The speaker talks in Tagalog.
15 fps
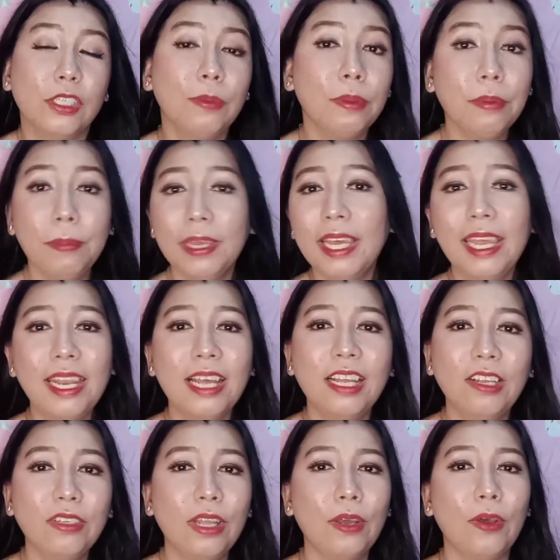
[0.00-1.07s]
So, magbibigay lang
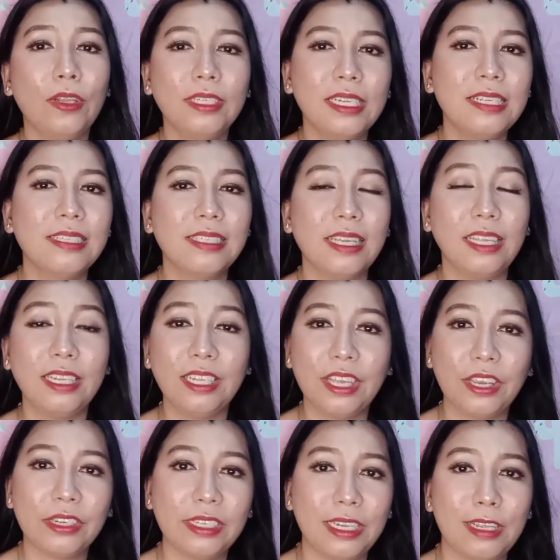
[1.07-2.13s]
ako ng konting
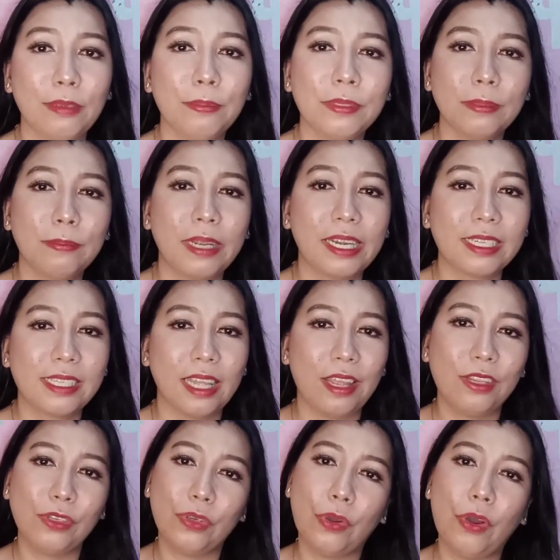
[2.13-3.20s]
skincare tips para sa
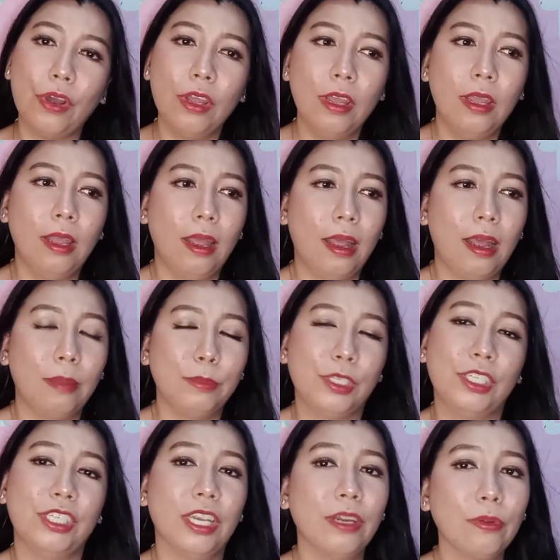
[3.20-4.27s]
inyo. Um,
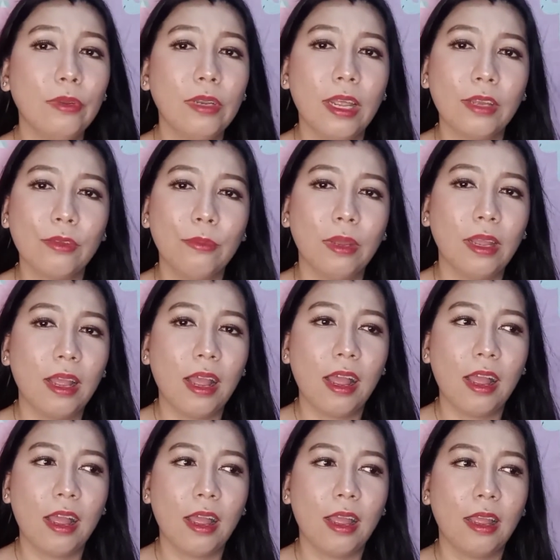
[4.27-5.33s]
isishare ko lang yung mga
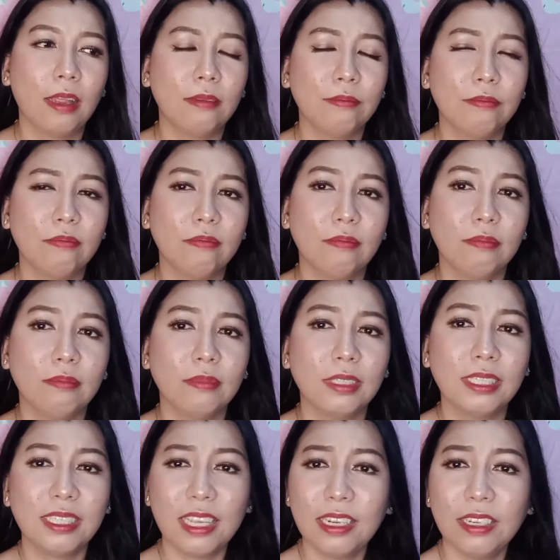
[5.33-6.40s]

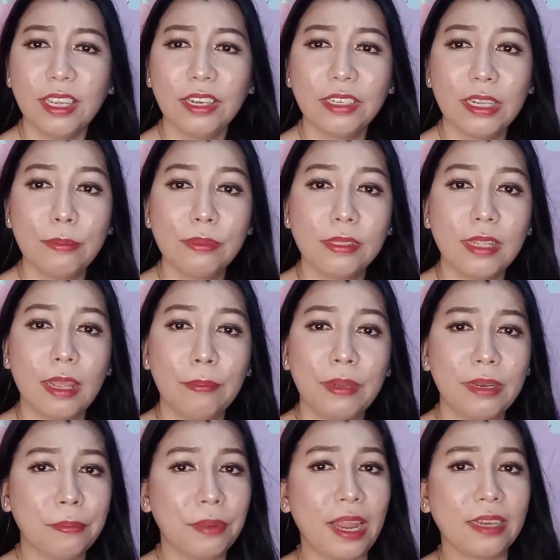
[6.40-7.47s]
skincare tips na
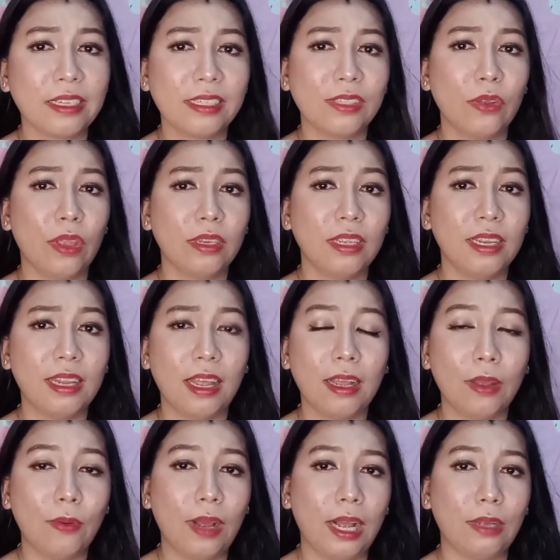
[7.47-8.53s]
pinapractice ko and
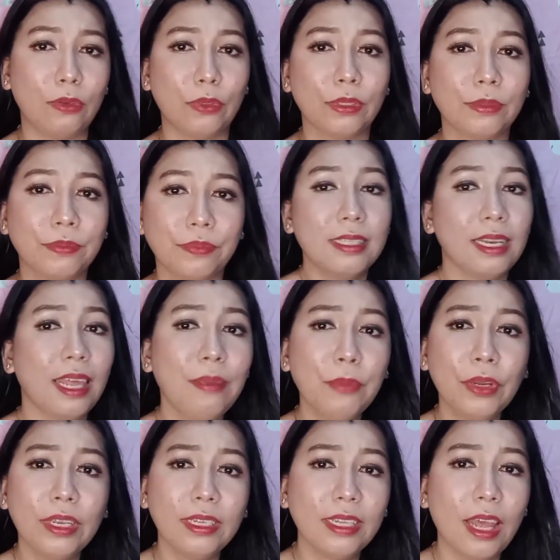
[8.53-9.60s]
ginagawa ko.
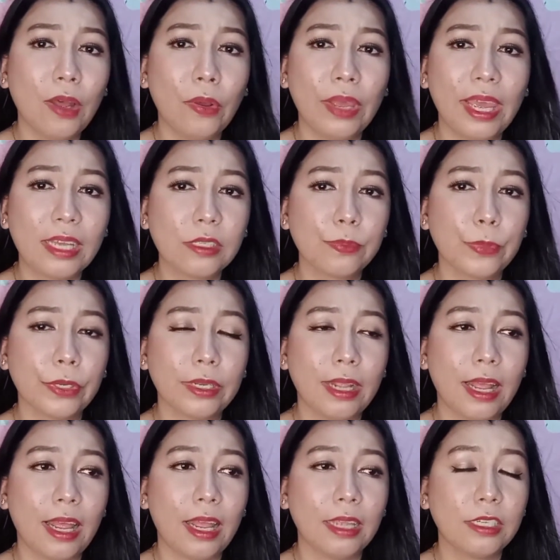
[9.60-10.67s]
Disclaimer, hindi ako expert
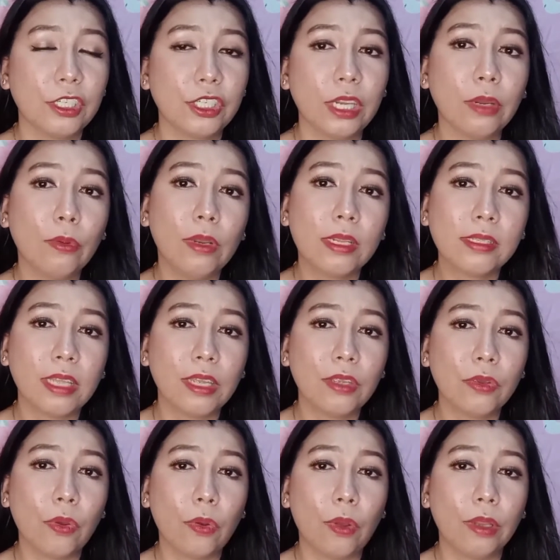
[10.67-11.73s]
ha. Isishare ko lang sa
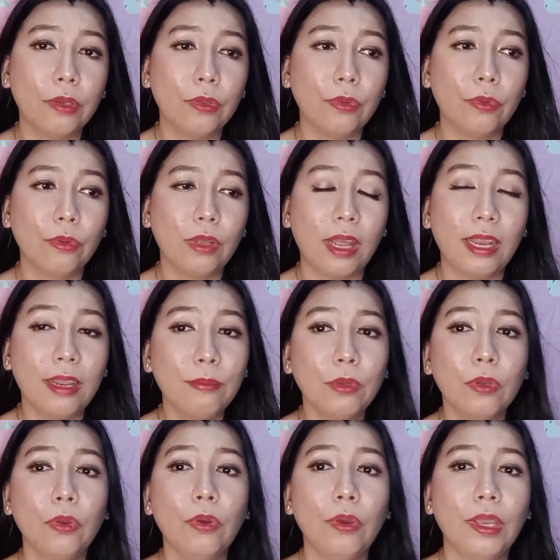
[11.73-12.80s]
inyo kung ano yung
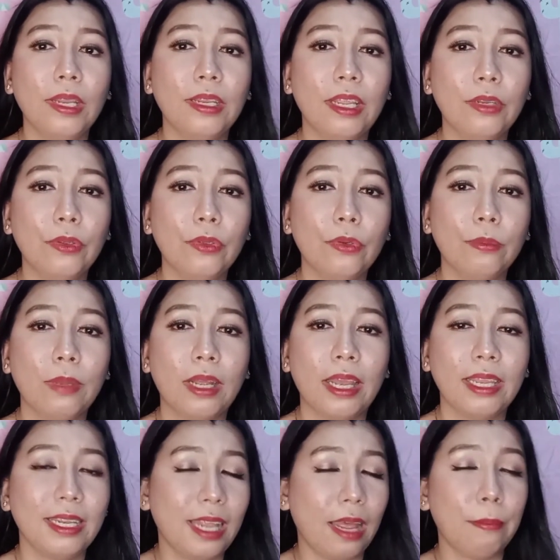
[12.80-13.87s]
alam ko and ano yung
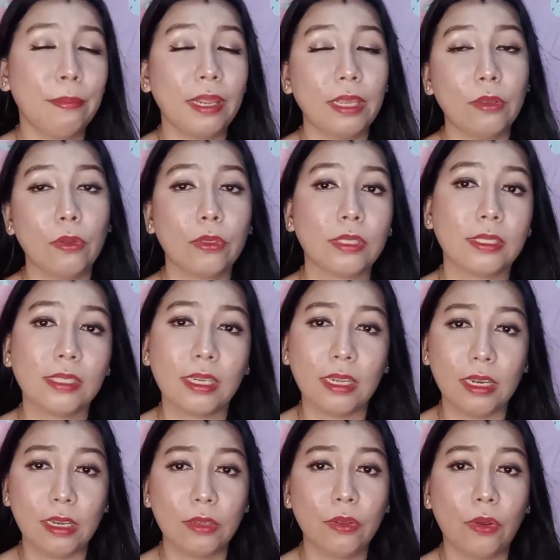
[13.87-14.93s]
mga ina-apply ko sa
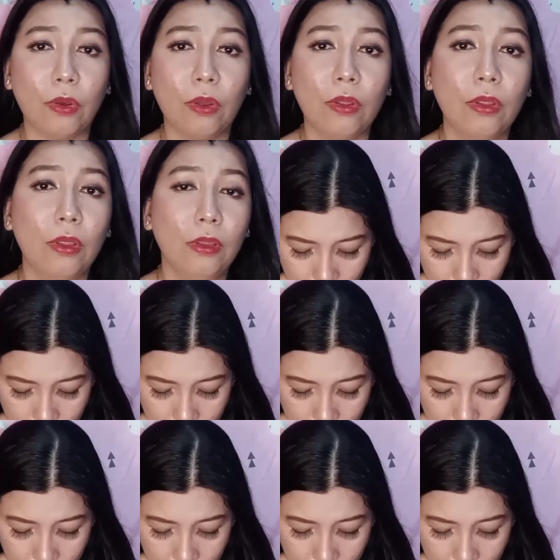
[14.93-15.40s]
sarili ko.